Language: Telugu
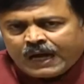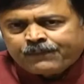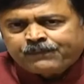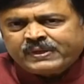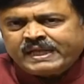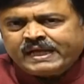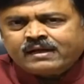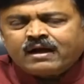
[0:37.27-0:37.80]

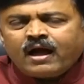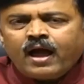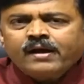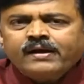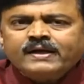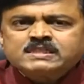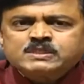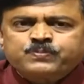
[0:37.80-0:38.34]
అప్పటి
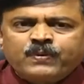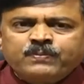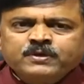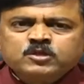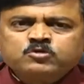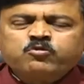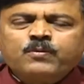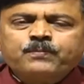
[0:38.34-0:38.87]
కాంగ్రెస్
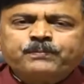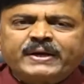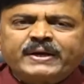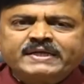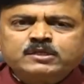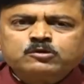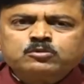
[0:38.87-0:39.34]
ప్రభుత్వం పైన